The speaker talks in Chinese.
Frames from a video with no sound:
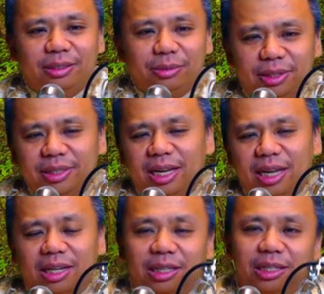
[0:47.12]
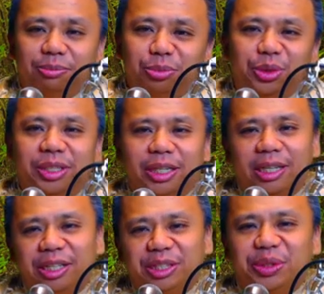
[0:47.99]
自杀以目前
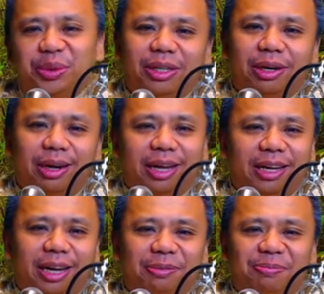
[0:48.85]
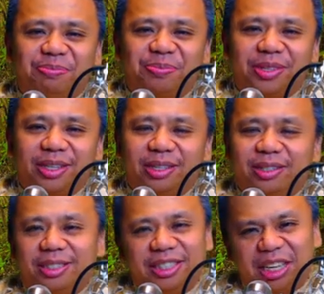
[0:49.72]
的宗教来看，
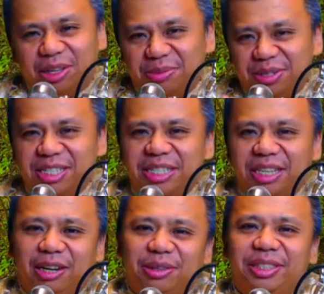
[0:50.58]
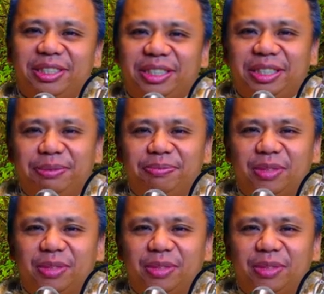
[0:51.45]
自杀都不是一件好事情。